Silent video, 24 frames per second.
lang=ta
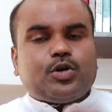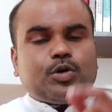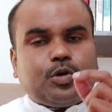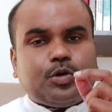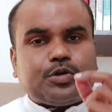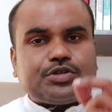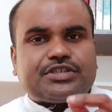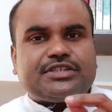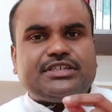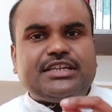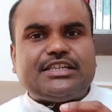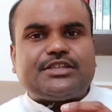
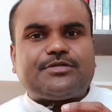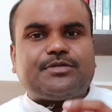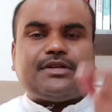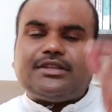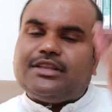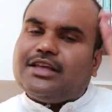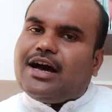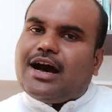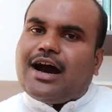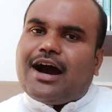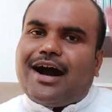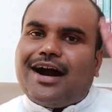கொஸ்டின்ஸ்
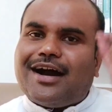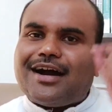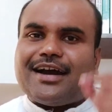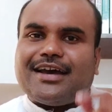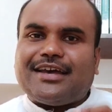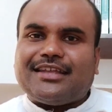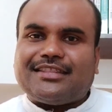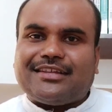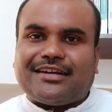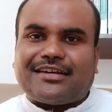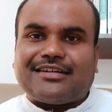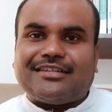வந்து
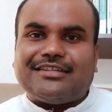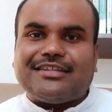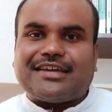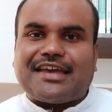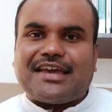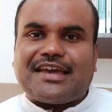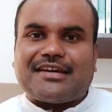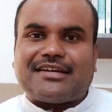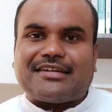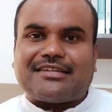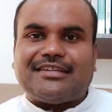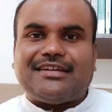ஆகாயத்திலிருந்து
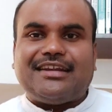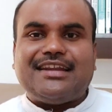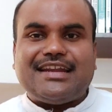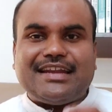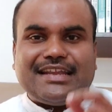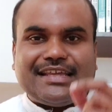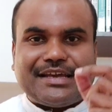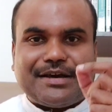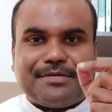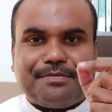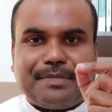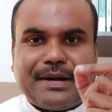கேட்கறதில்ல
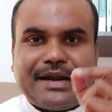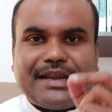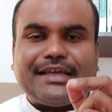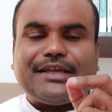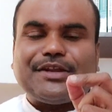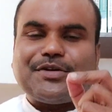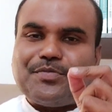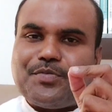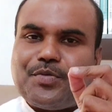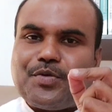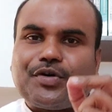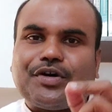நீங்கள்
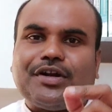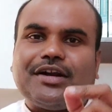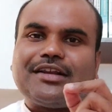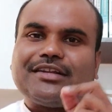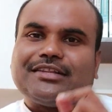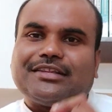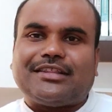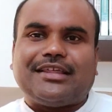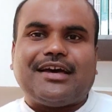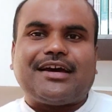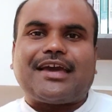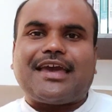படிக்கிற புக்கில்
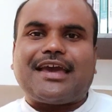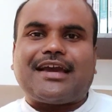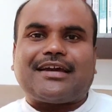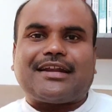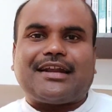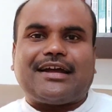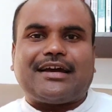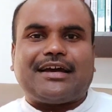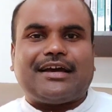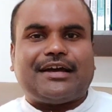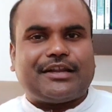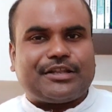இருந்து தான்
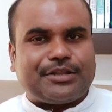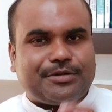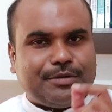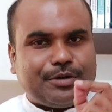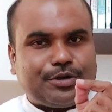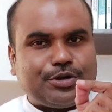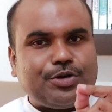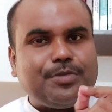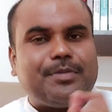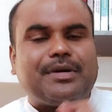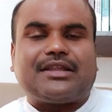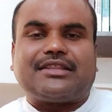கேட்குறாங்கங்கிறத
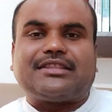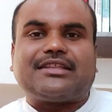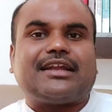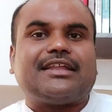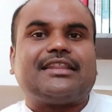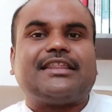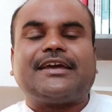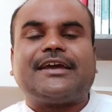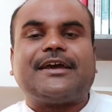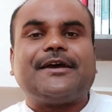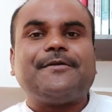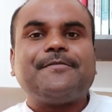மட்டும்
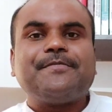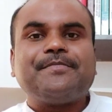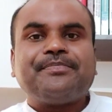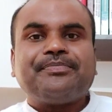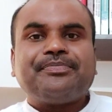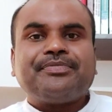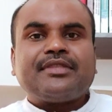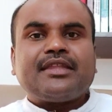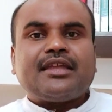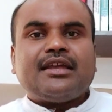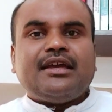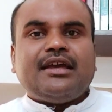மறந்துடாதீங்க
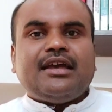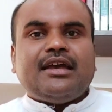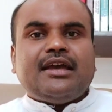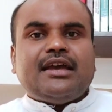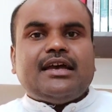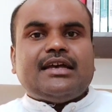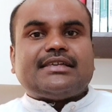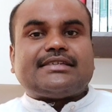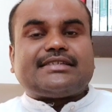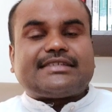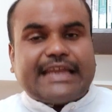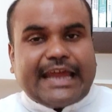
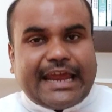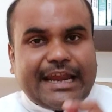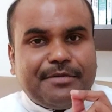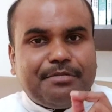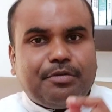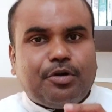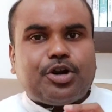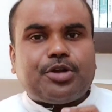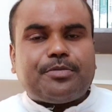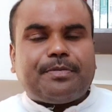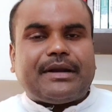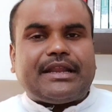ஸ்டேட்
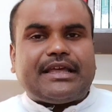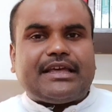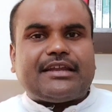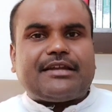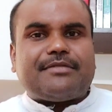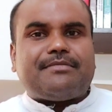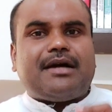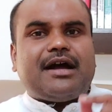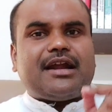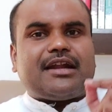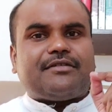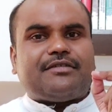போர்டு படிக்கிற
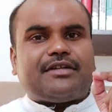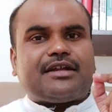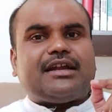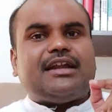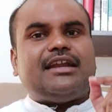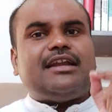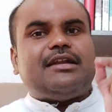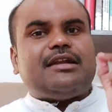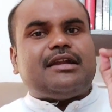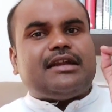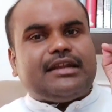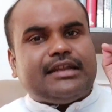
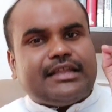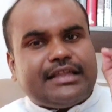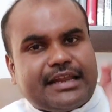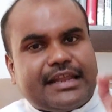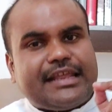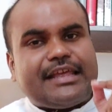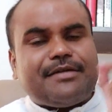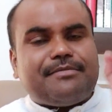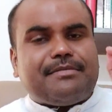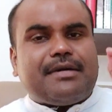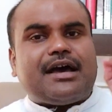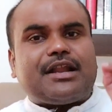மாணவர்கள்
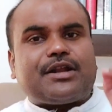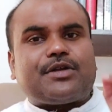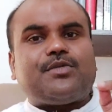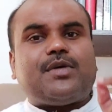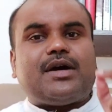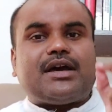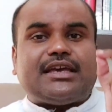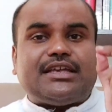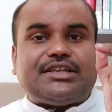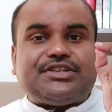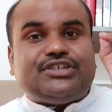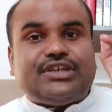நிறைய மார்க்
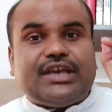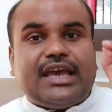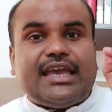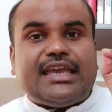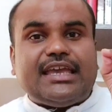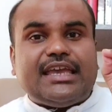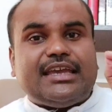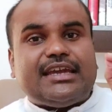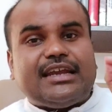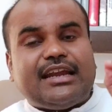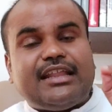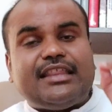வாங்கி
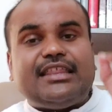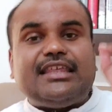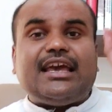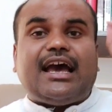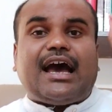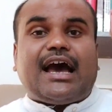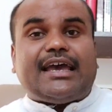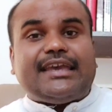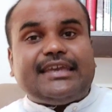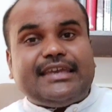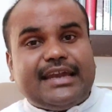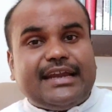ஜேஇ e எழுதி
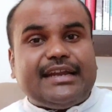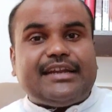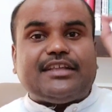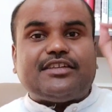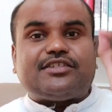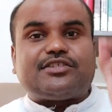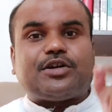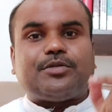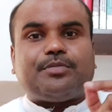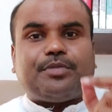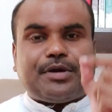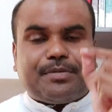
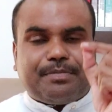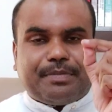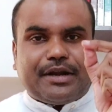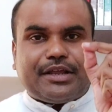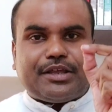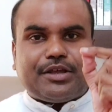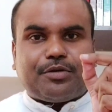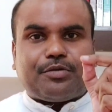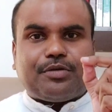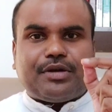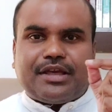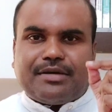ஐஐடிஸ்க்கு போய்
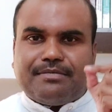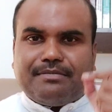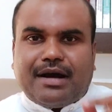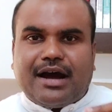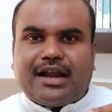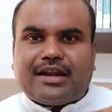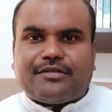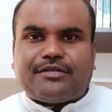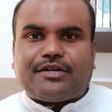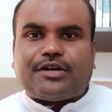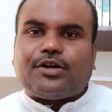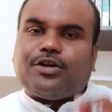படிக்கக்கூடிய
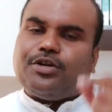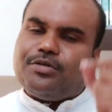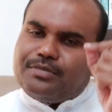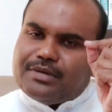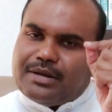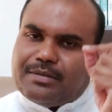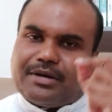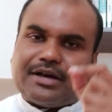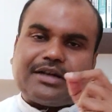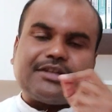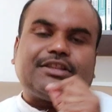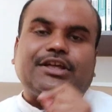மாணவர்களும்
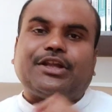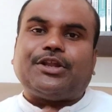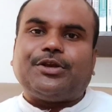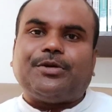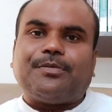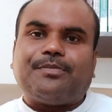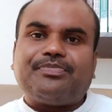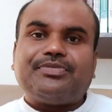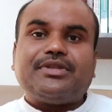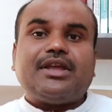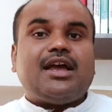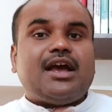நமக்கு
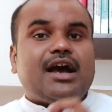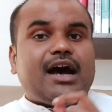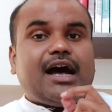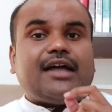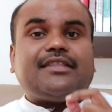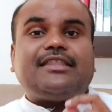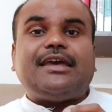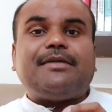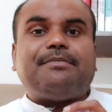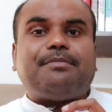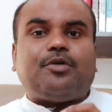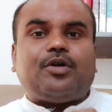தெரியும்
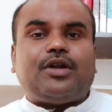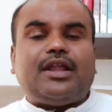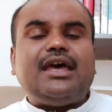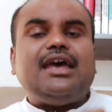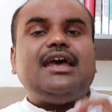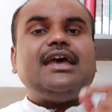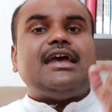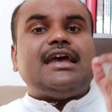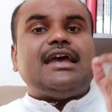அதே போல்